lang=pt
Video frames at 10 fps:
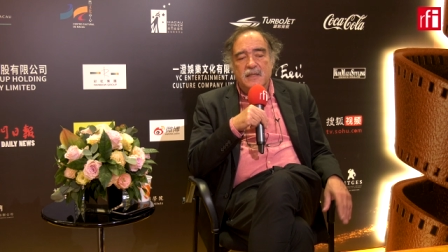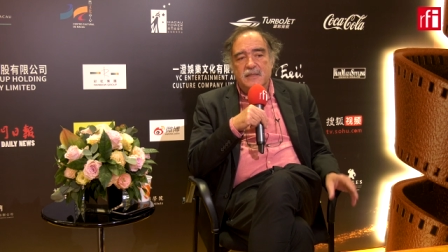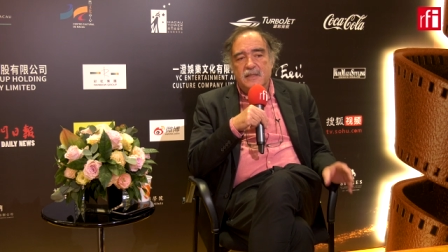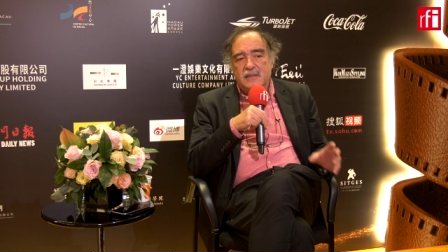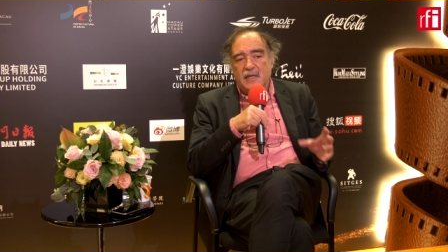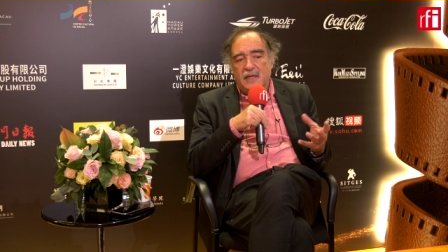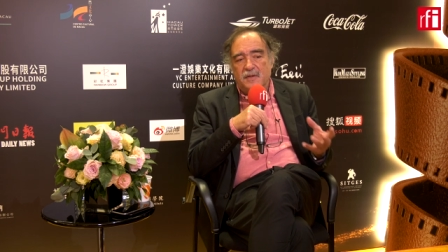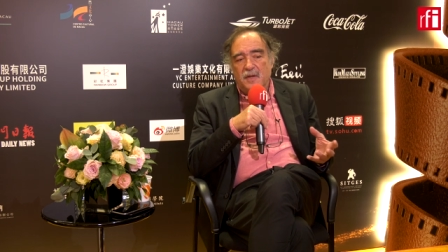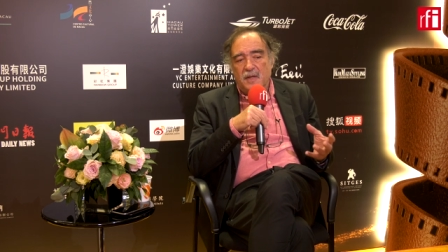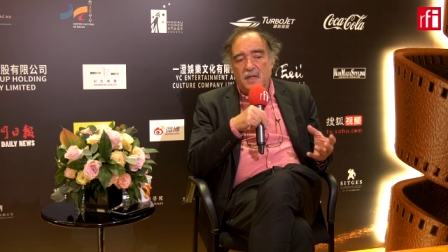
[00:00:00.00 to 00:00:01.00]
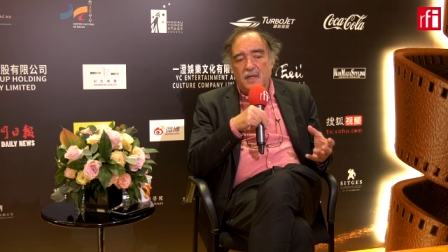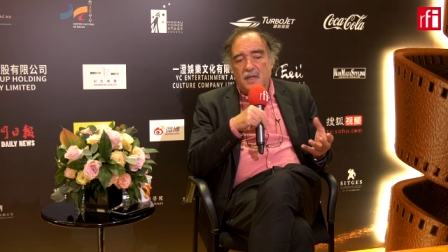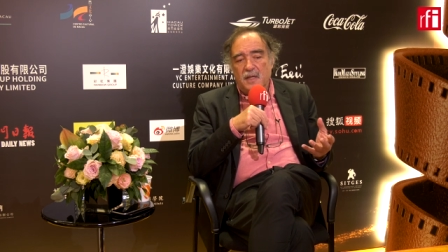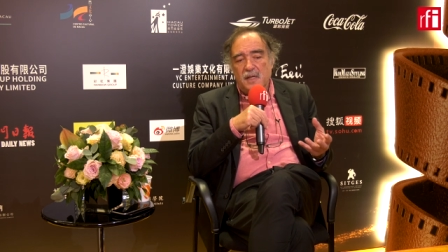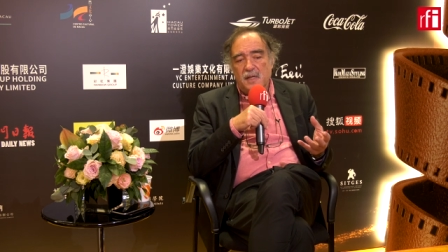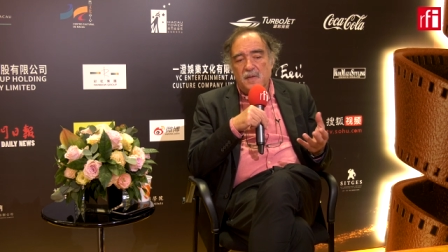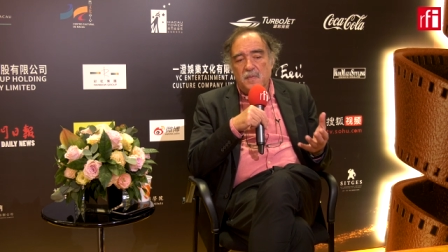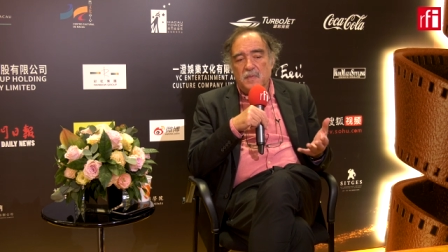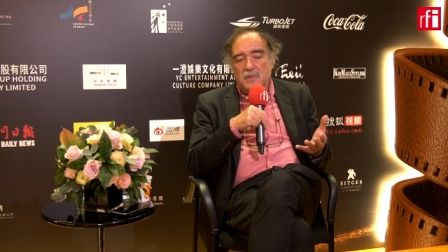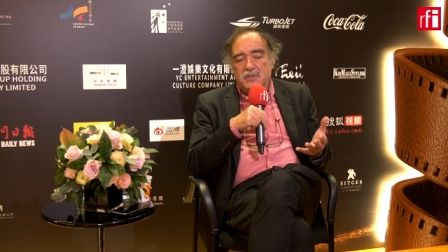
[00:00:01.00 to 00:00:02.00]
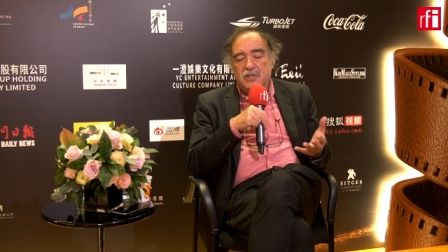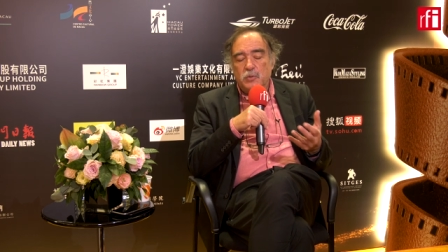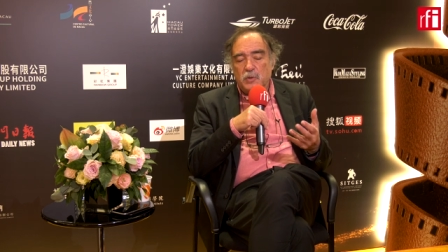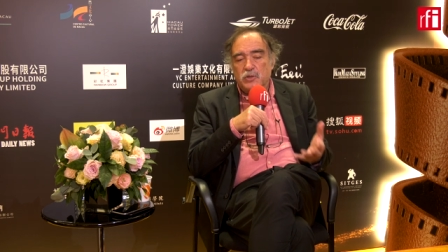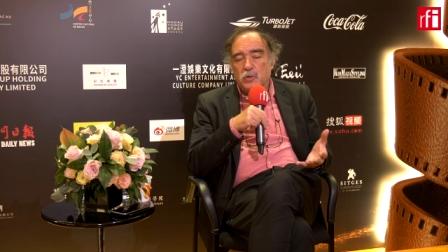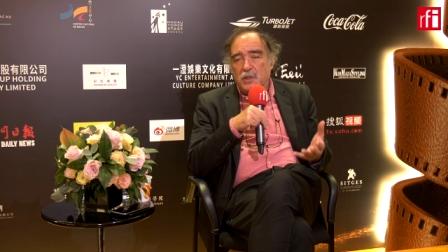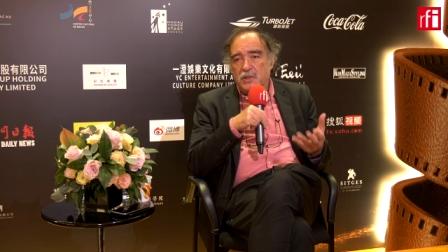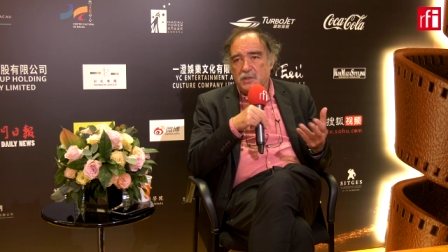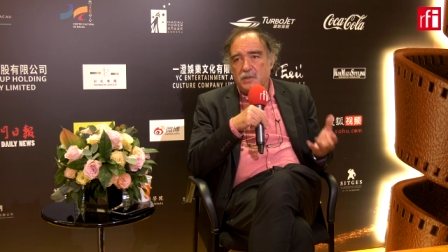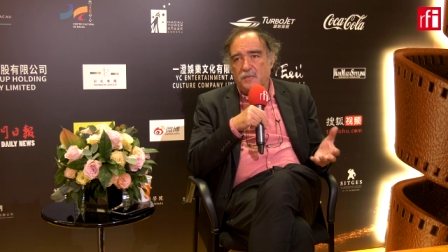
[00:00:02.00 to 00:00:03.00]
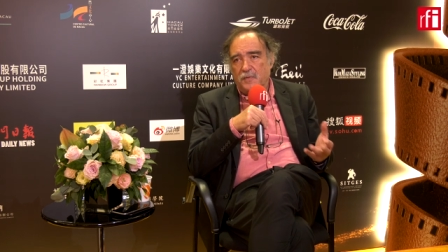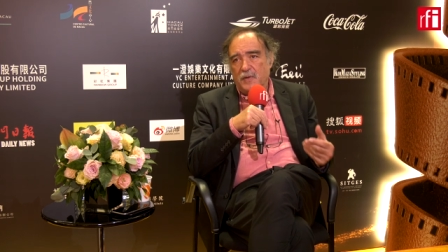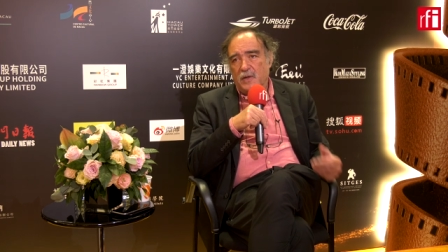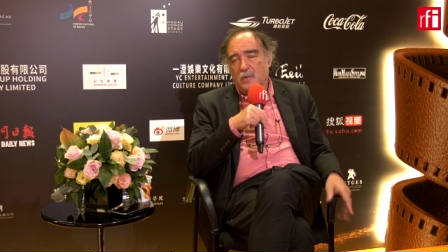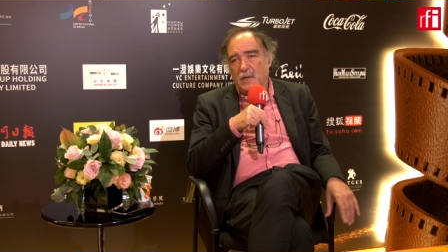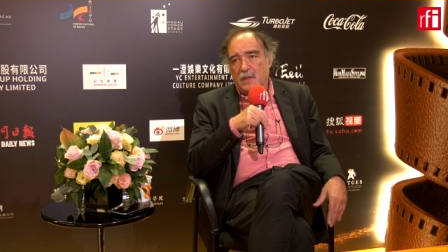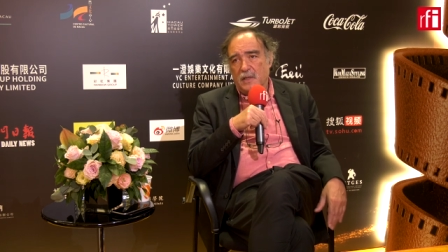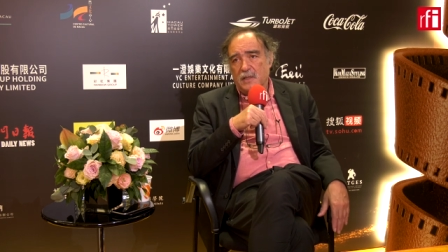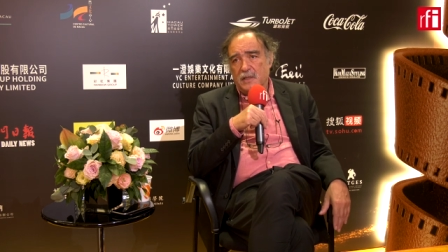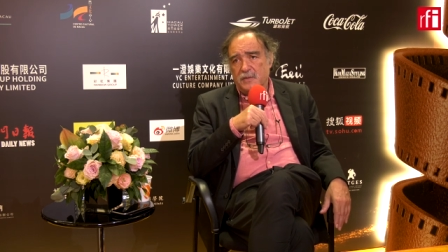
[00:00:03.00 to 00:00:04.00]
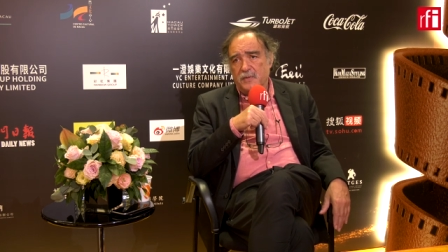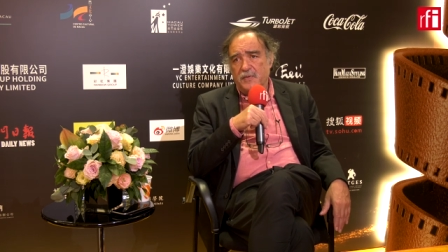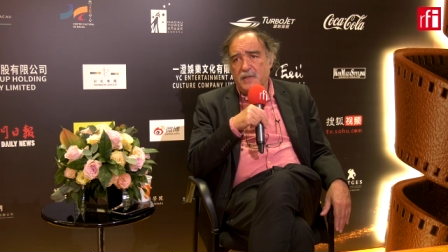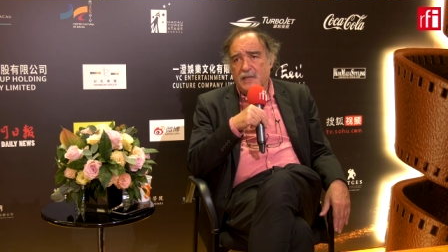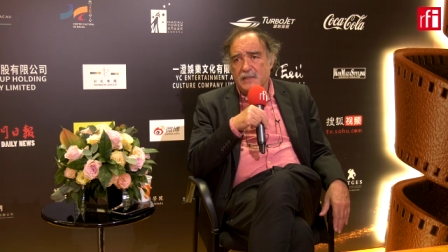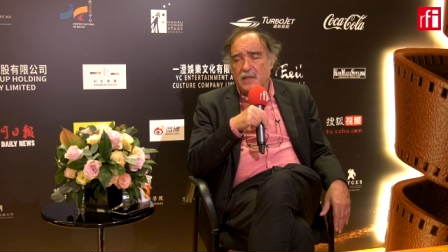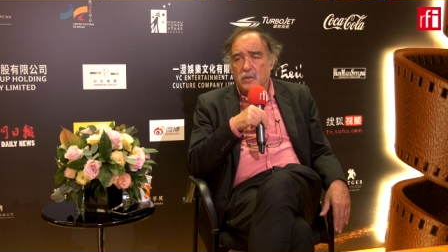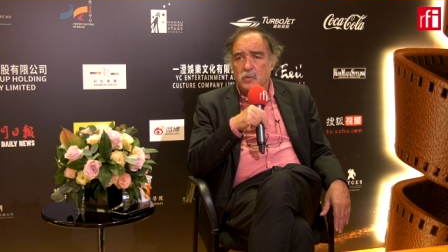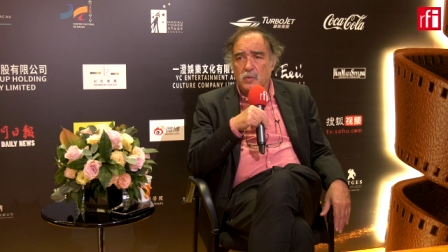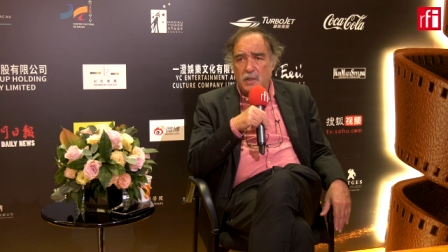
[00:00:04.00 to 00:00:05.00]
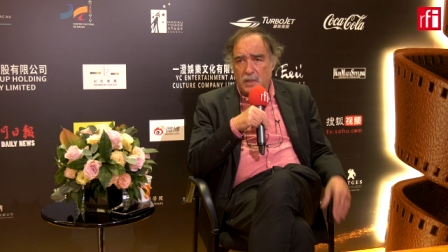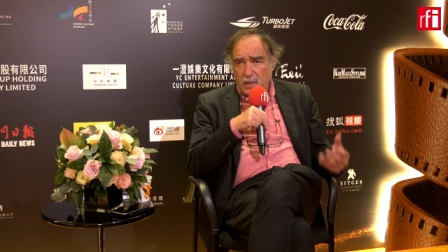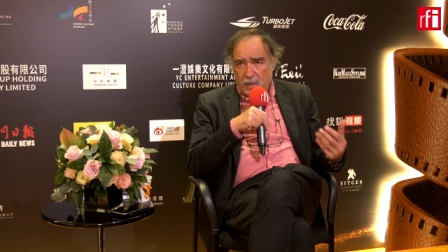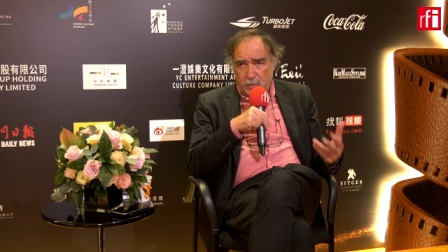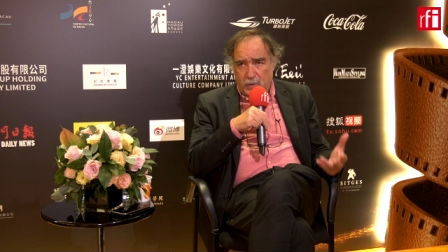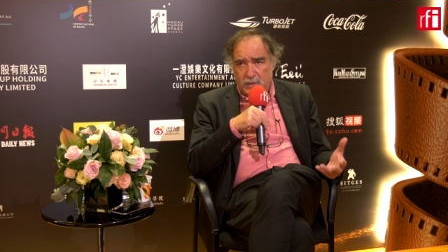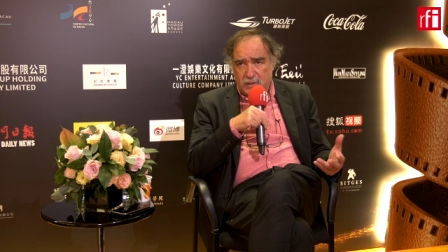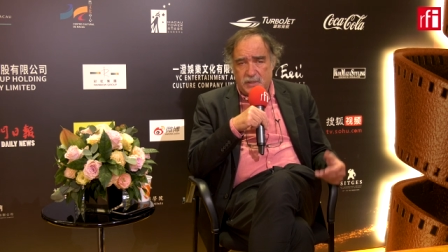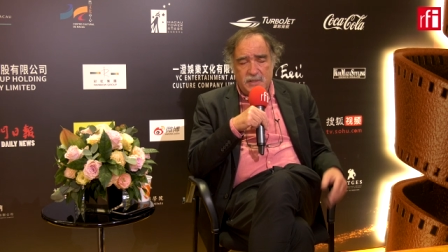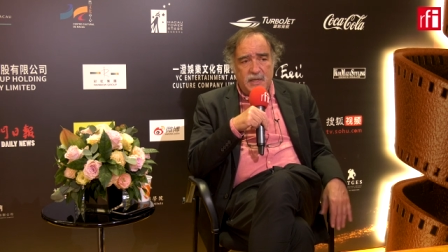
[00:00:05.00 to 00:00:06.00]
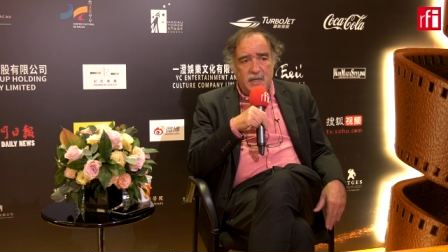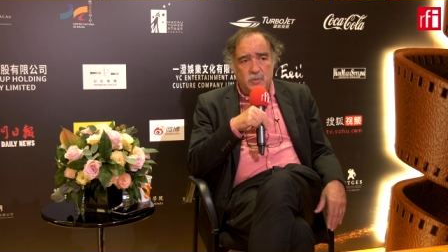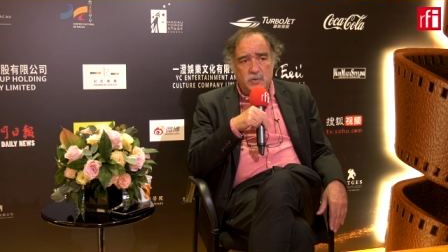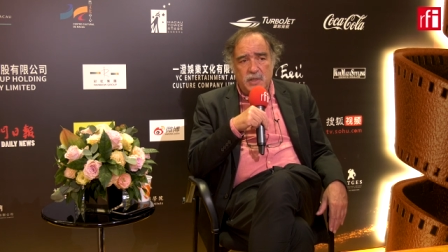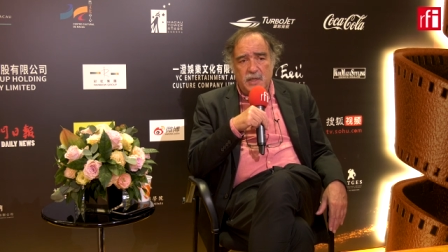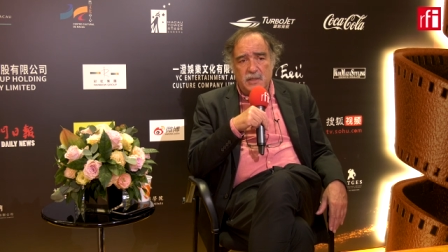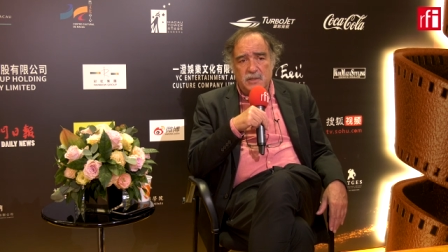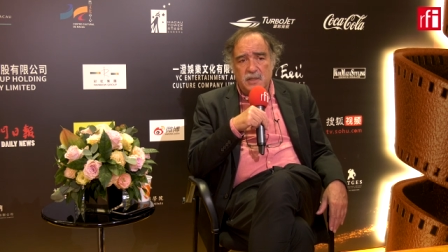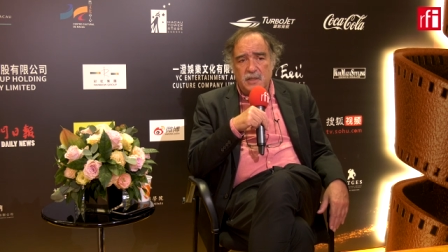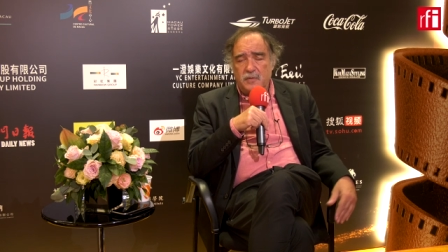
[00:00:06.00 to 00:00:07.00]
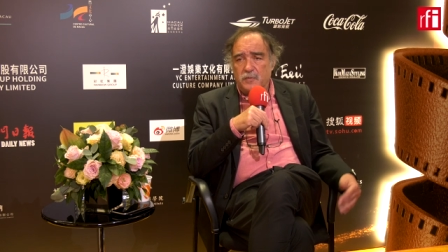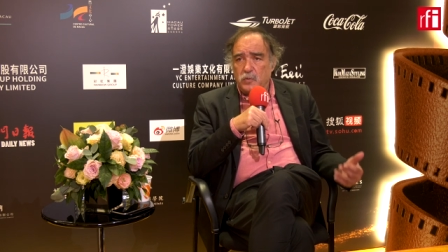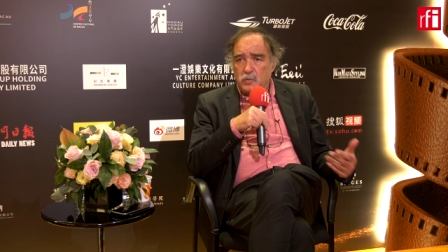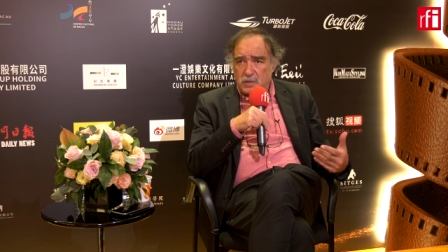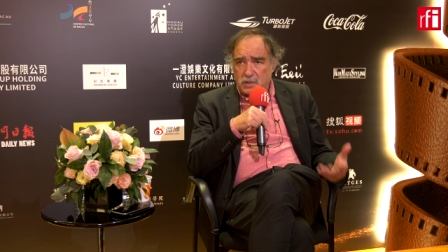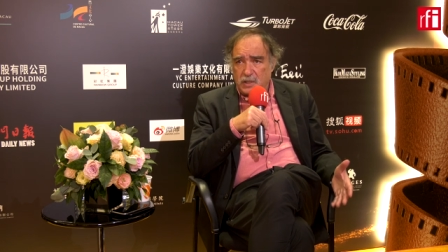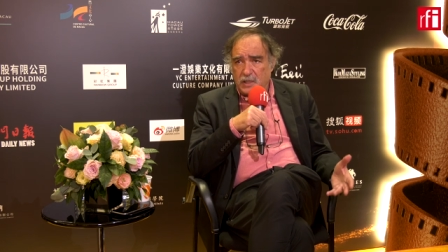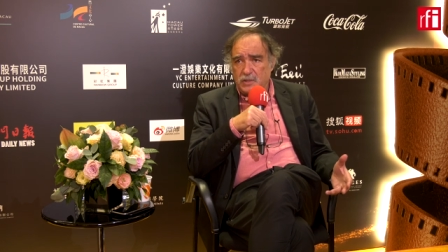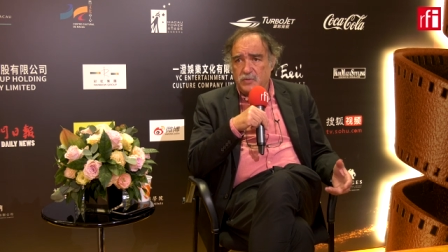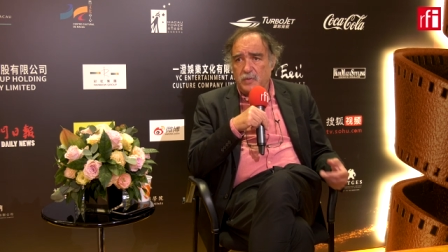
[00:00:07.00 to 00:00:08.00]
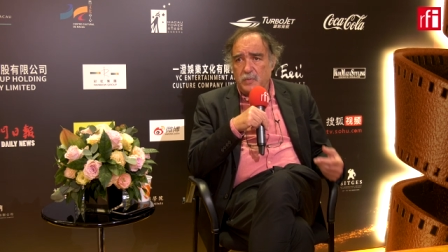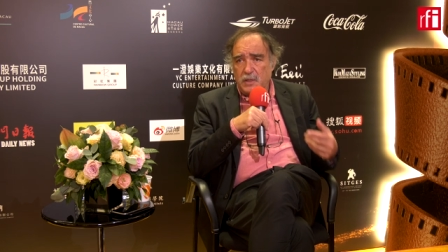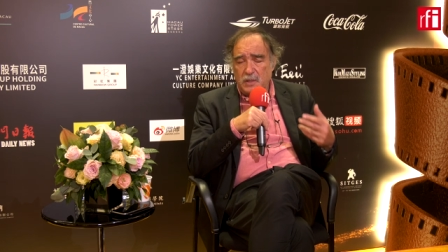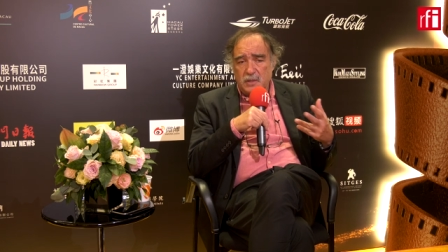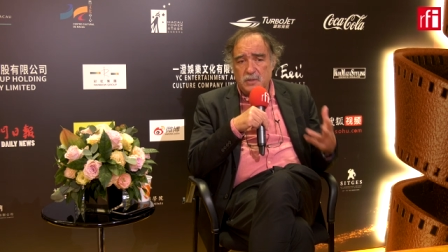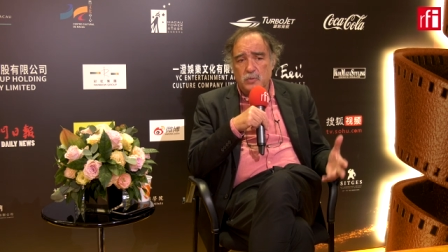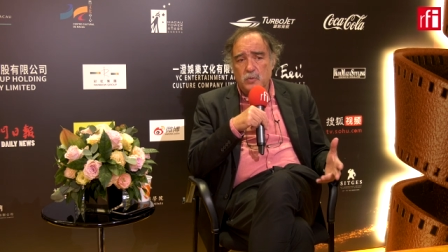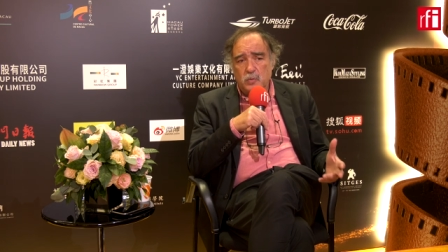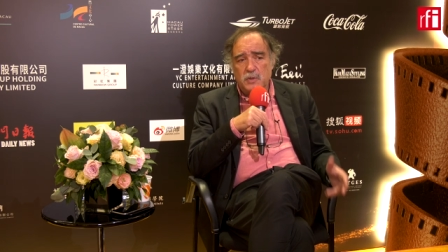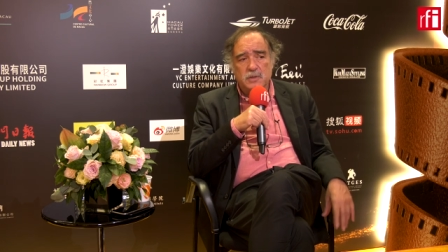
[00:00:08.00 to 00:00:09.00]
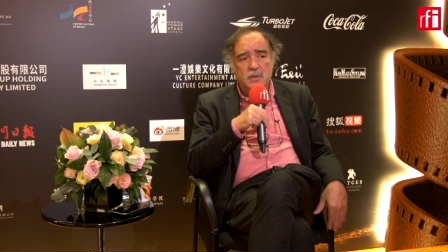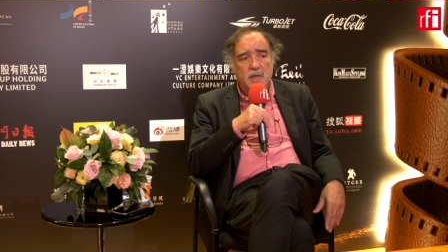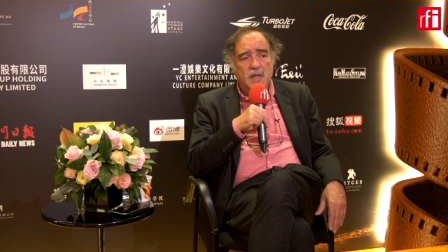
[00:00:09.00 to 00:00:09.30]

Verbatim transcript: se quiser, uh, situações que viveram, uh, que se via nessa altura, portanto, se quiser, os grandes latifúndios, as grandes famílias, tudo isso,